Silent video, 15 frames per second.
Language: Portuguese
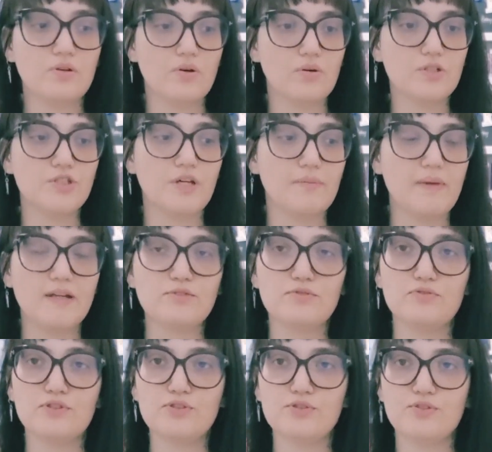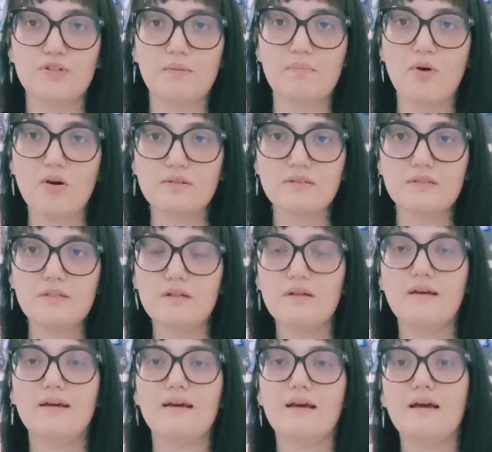hoje é mais um vídeo de unboxing.
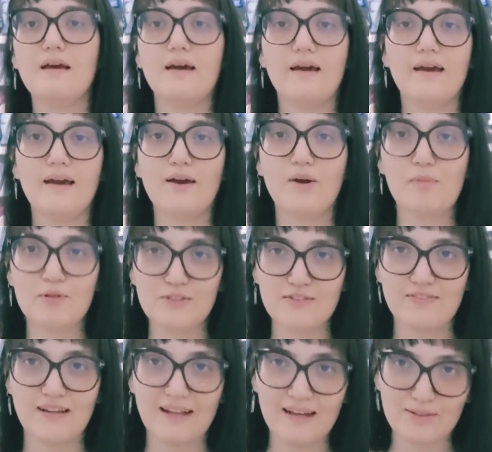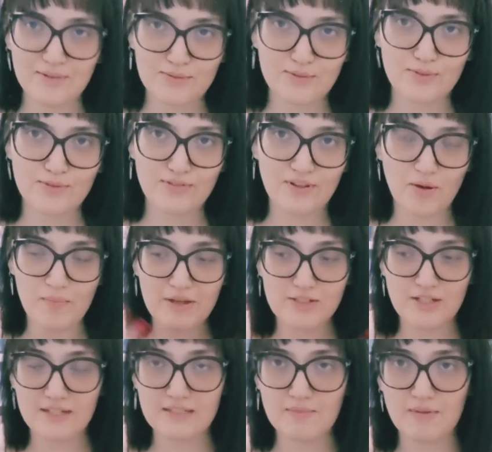É, como eu tinha falado, eu tô
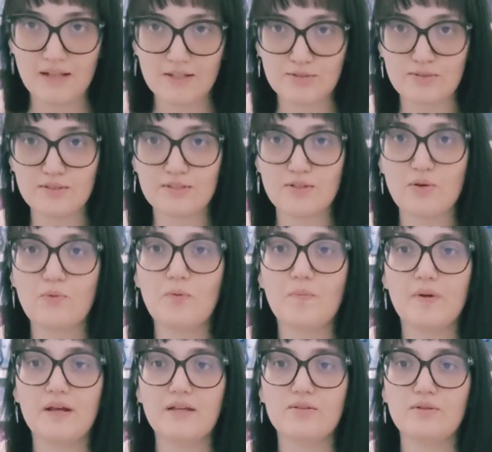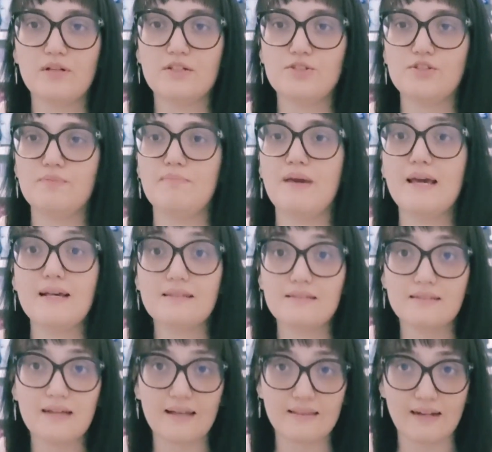finalmente recebendo as coisas que eu comprei durante
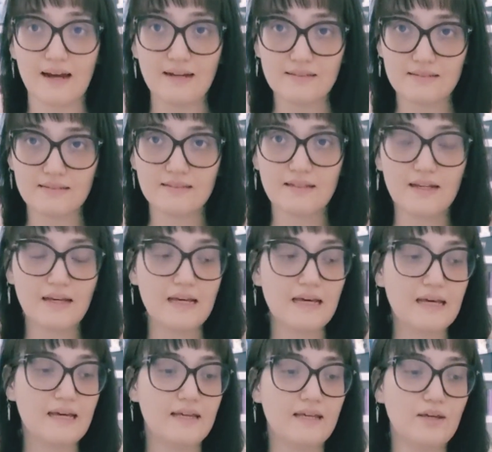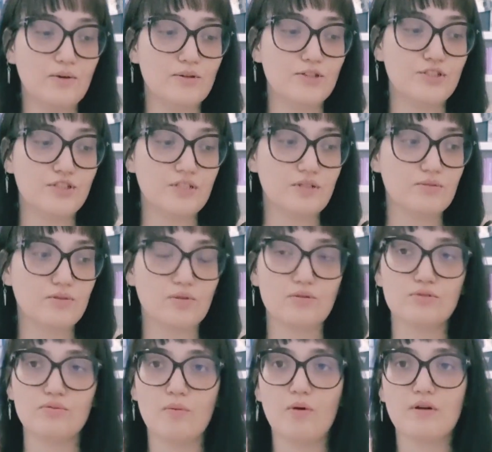meses atrás. E hoje eu
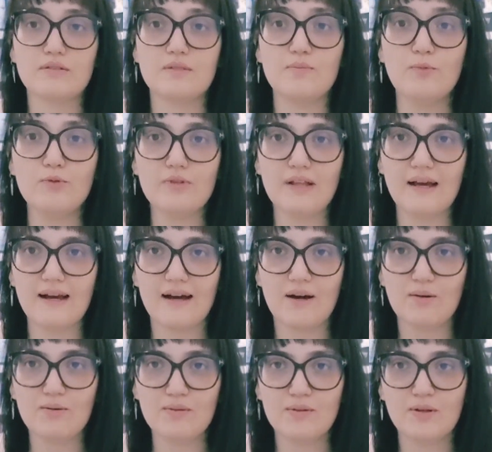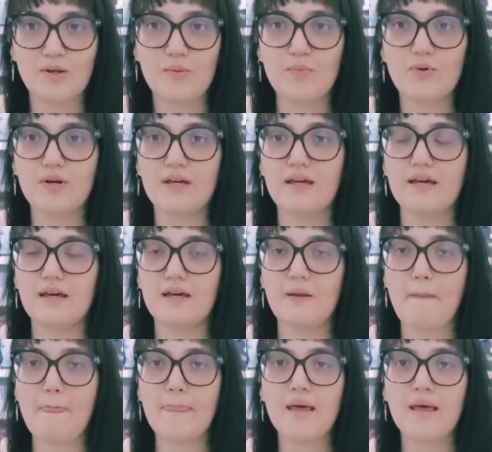trouxe um unboxing muito legal, porque